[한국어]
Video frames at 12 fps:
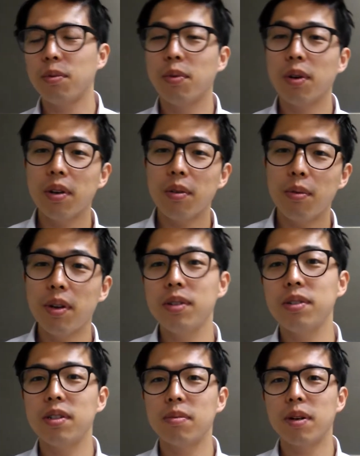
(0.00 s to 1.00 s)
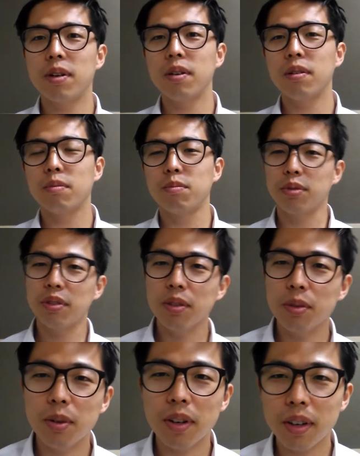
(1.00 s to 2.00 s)
아니 왜 이직을 바래?
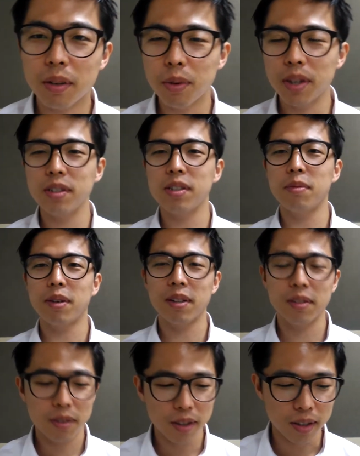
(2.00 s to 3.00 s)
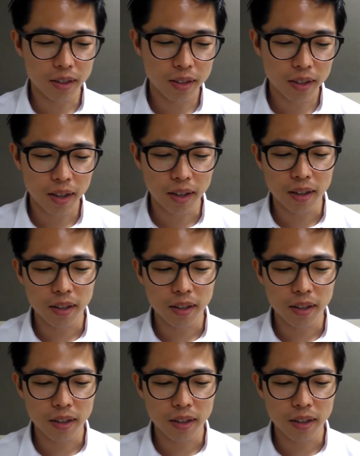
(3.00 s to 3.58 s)
무슨 의도야? 왜 이직을 바라는 거야?